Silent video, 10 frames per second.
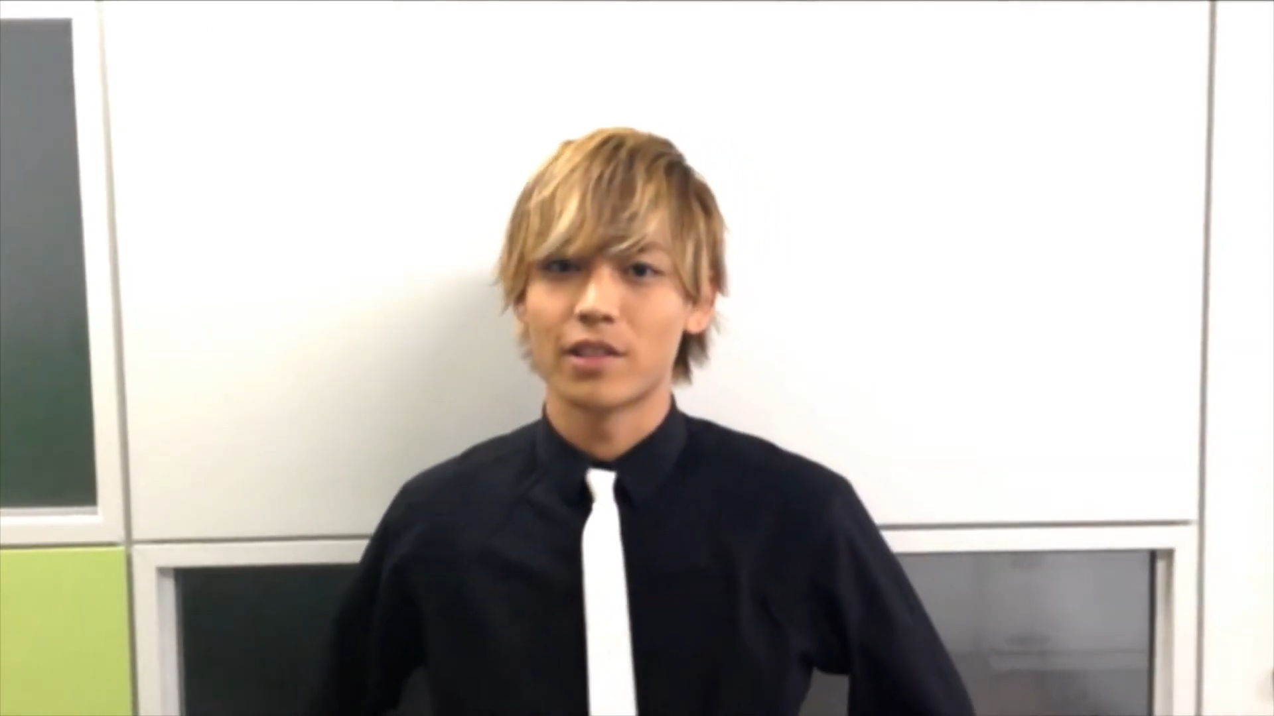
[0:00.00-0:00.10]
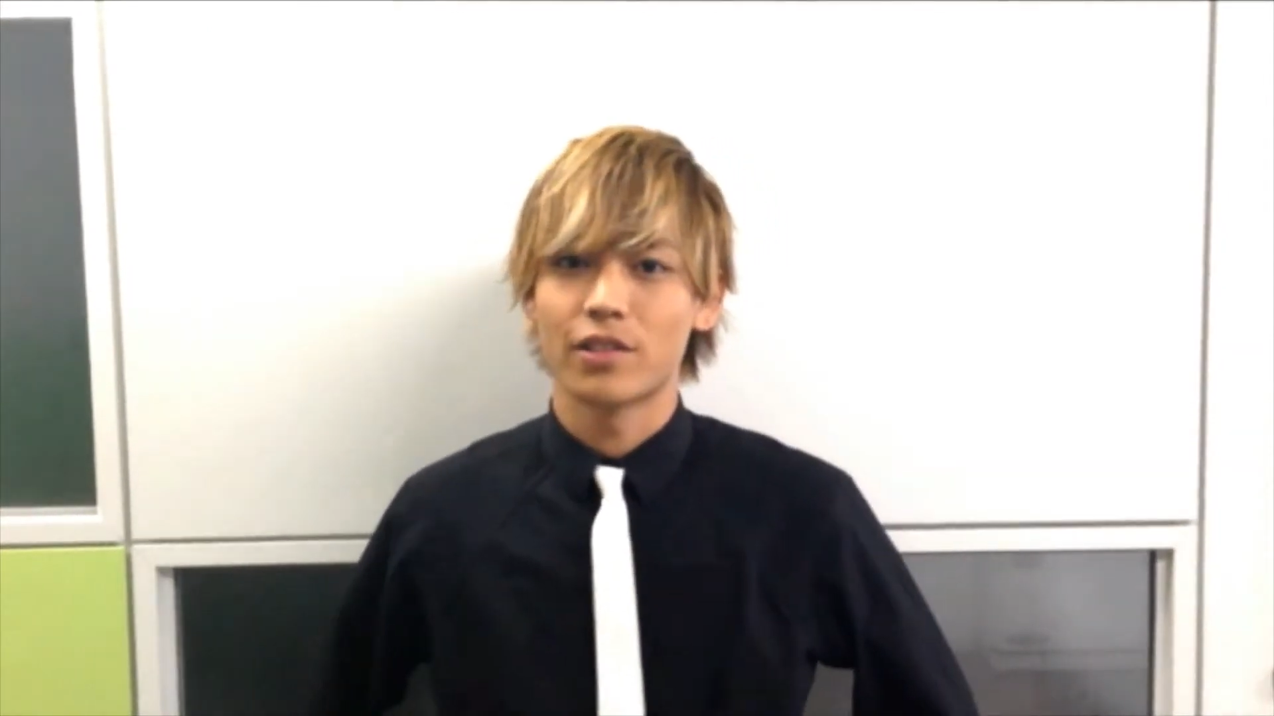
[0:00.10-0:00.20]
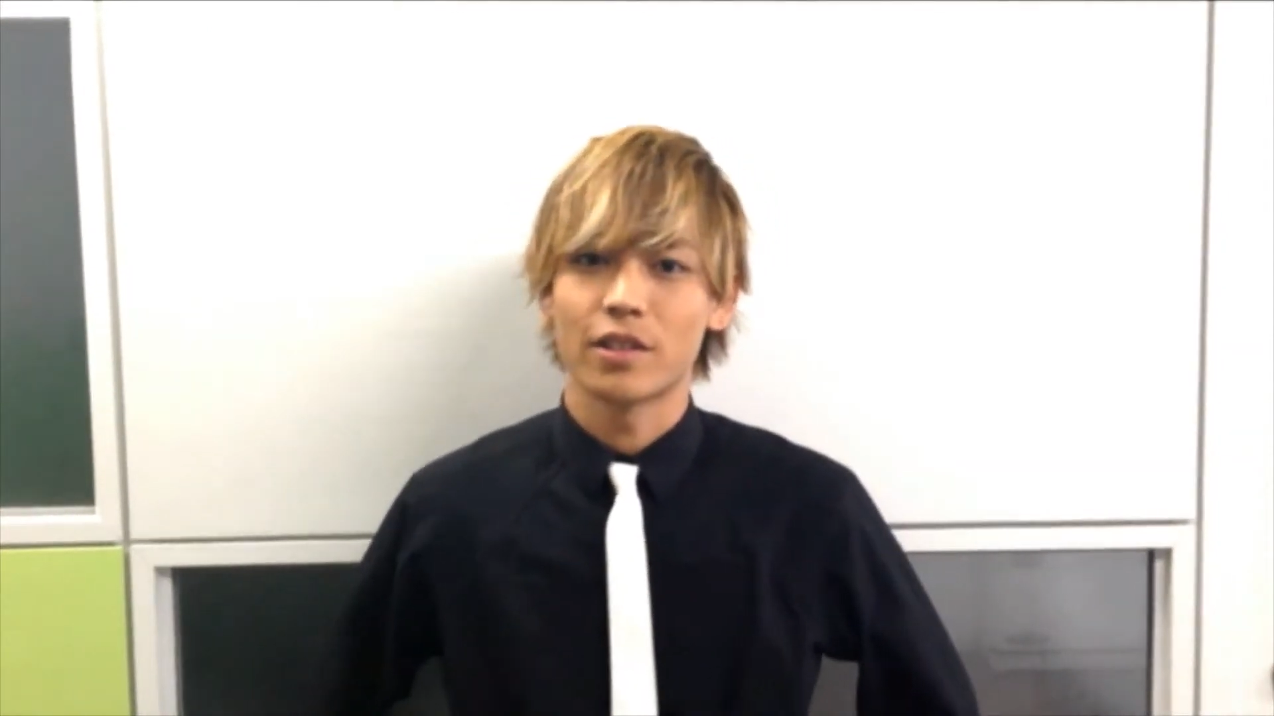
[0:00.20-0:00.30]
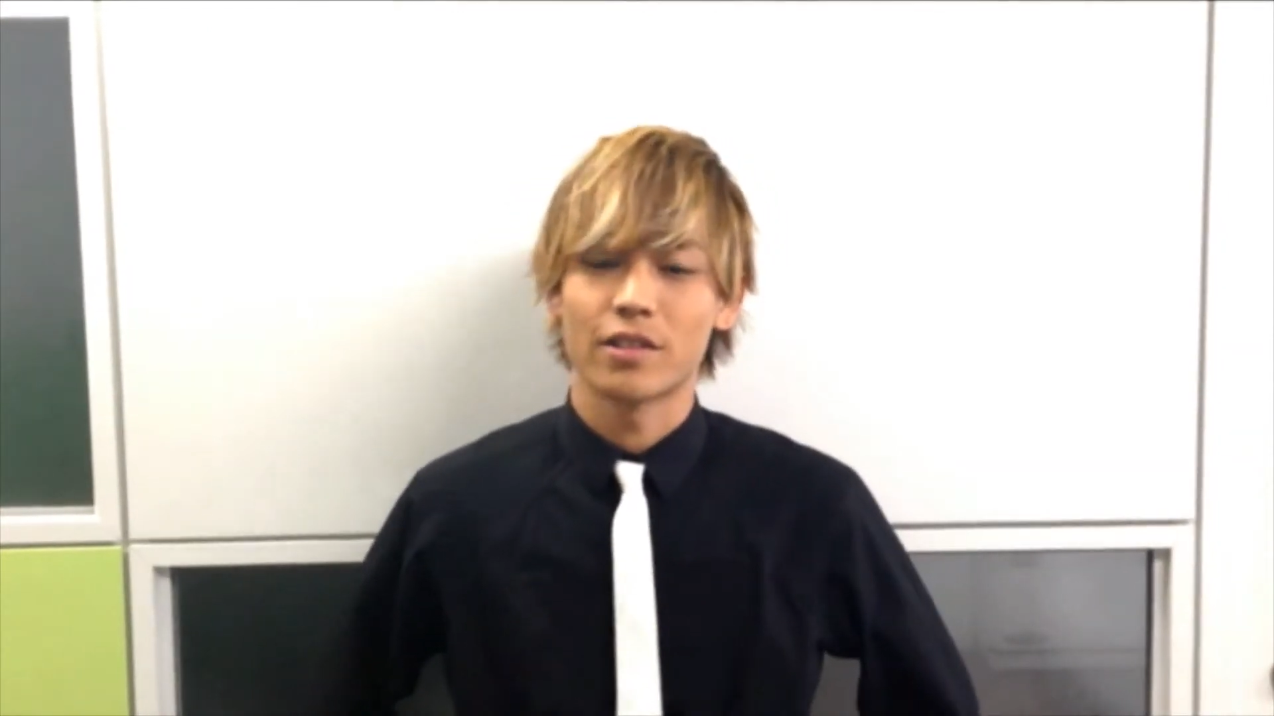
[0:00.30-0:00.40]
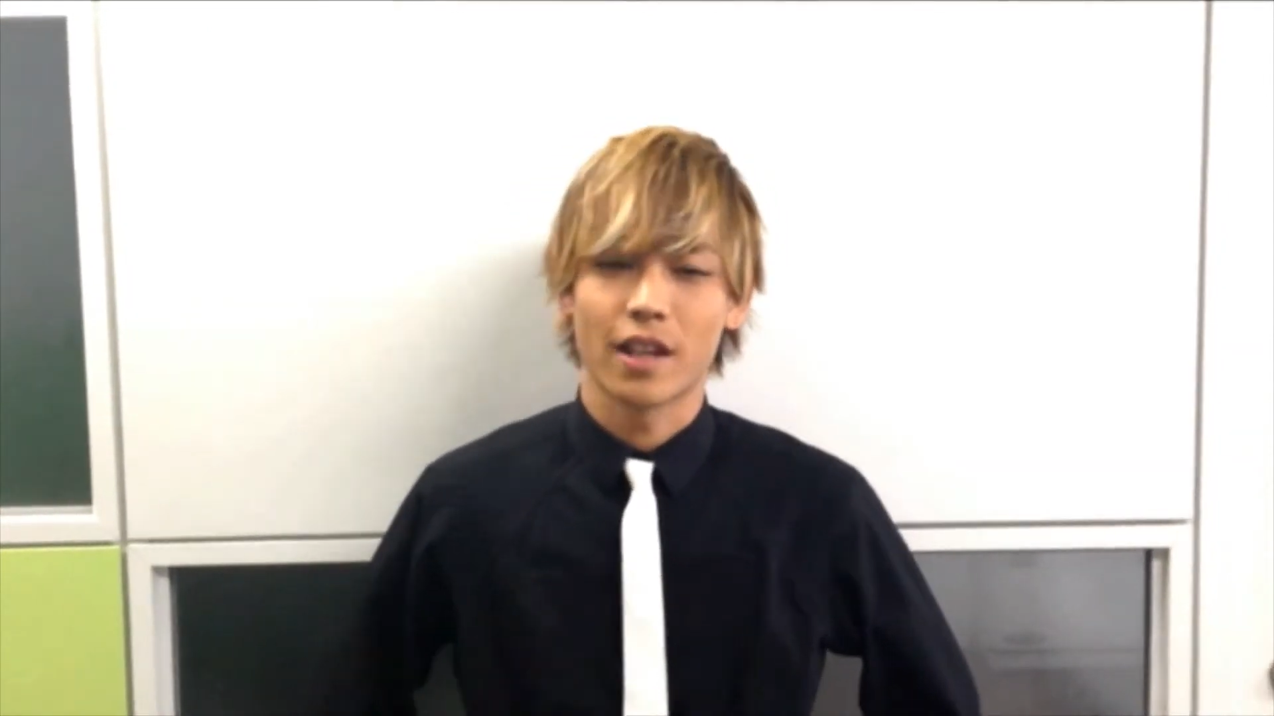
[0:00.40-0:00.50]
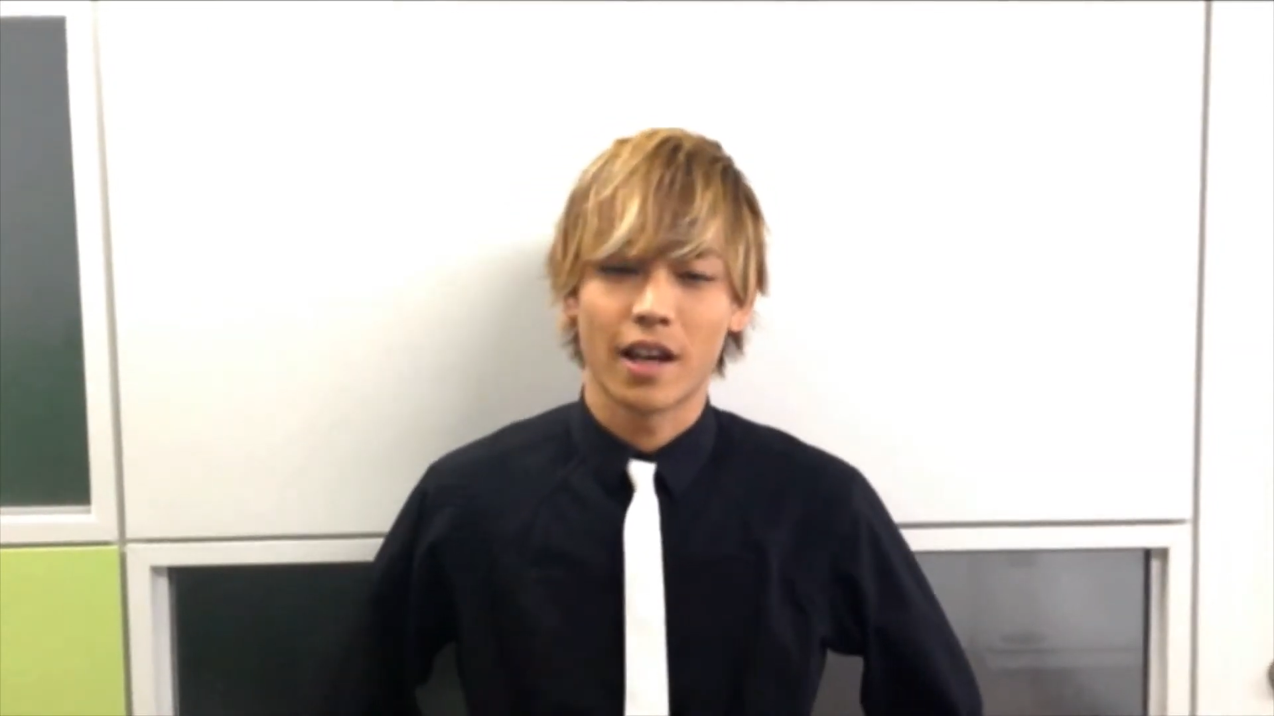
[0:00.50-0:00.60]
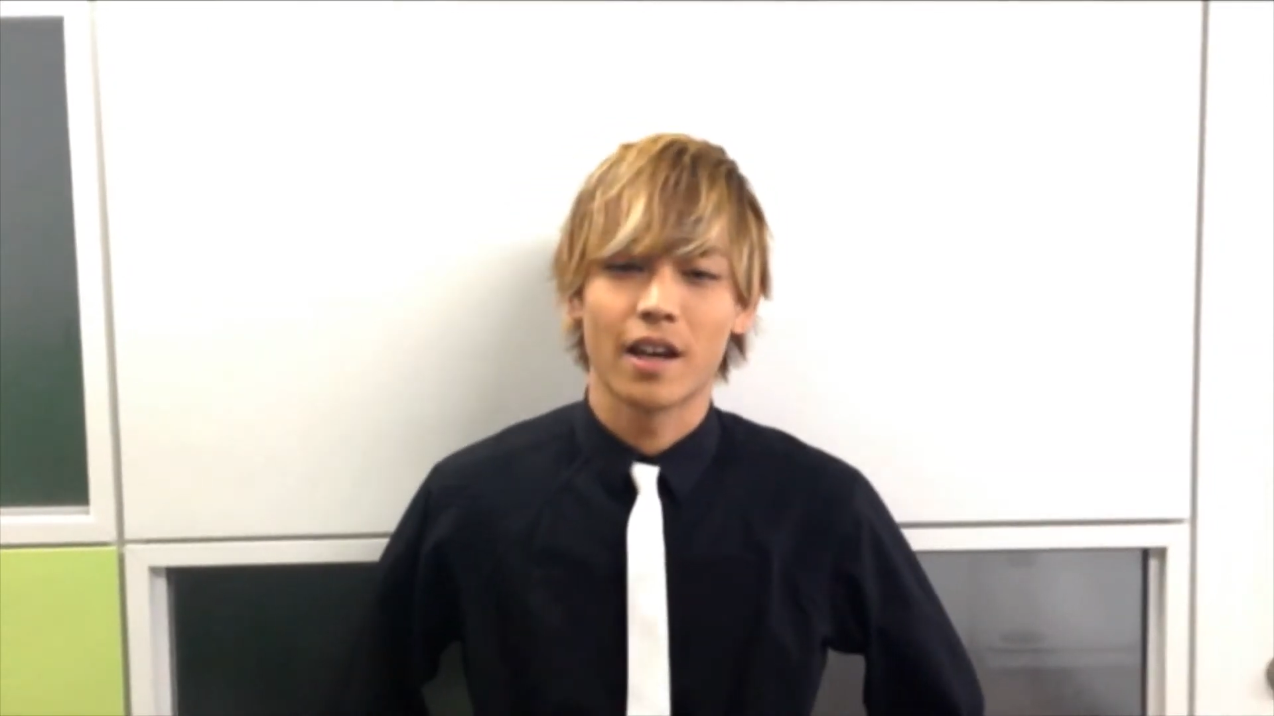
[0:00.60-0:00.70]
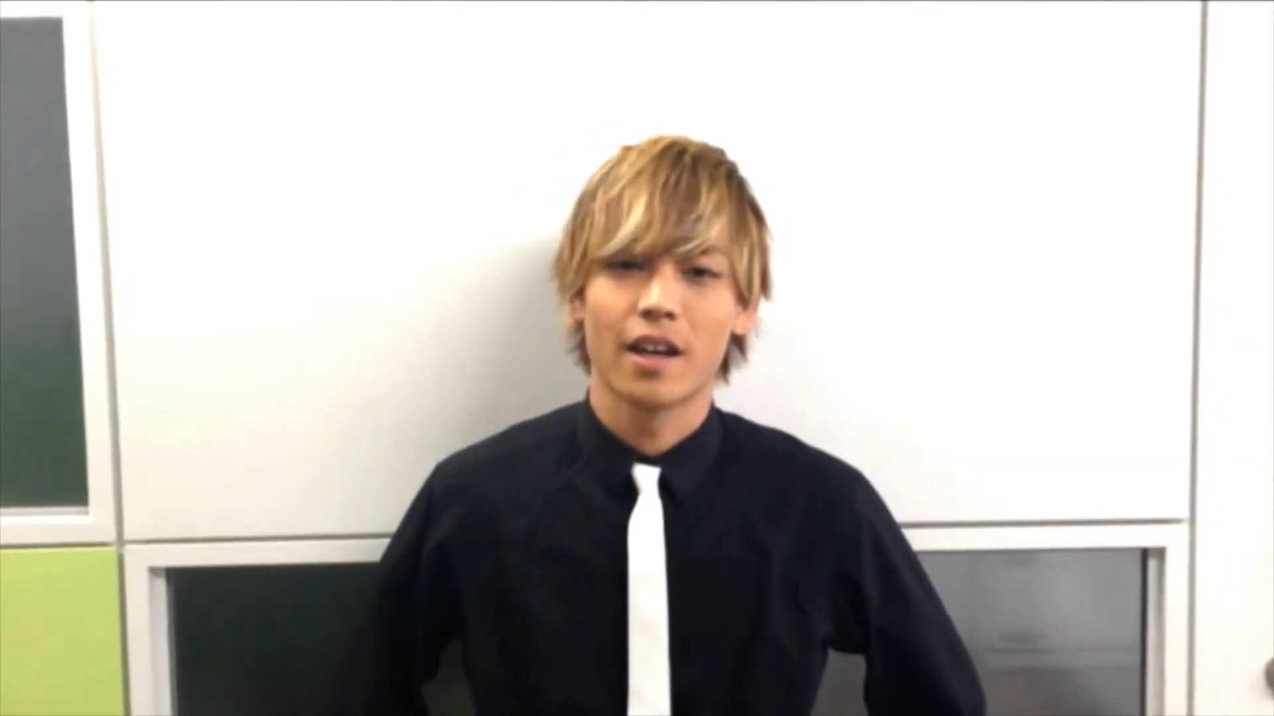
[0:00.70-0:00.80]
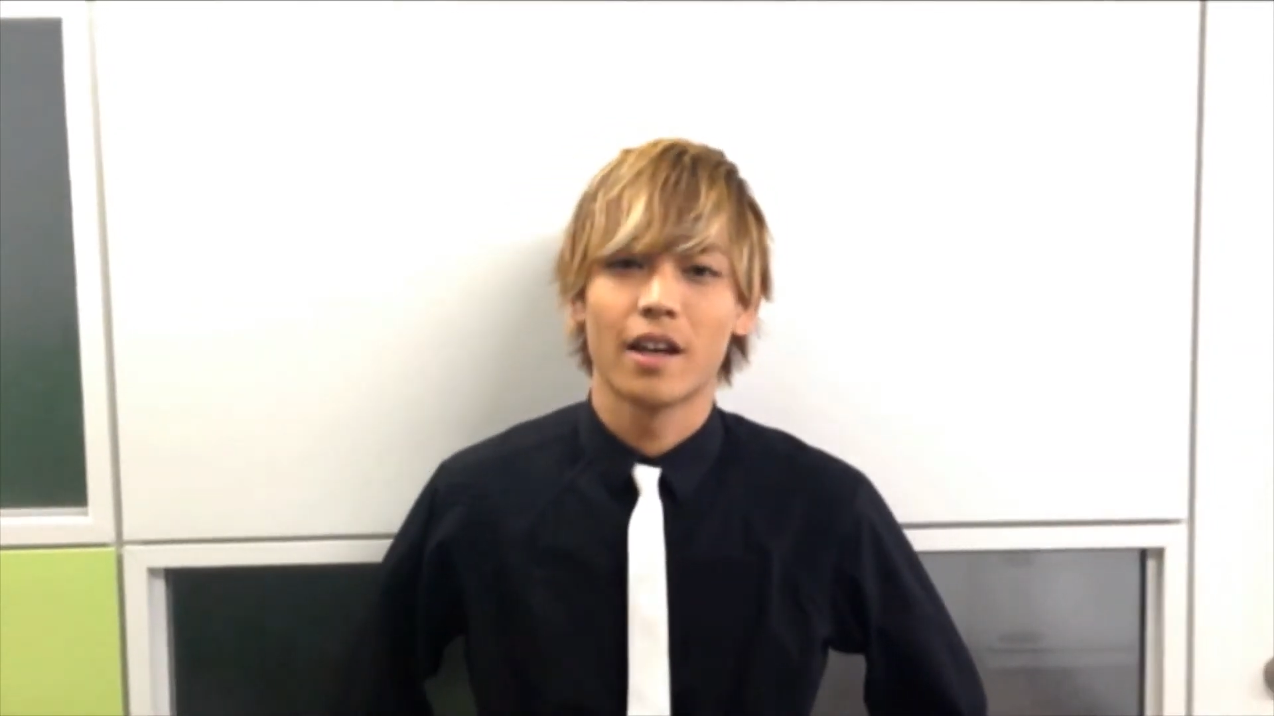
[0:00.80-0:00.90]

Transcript: 中ですね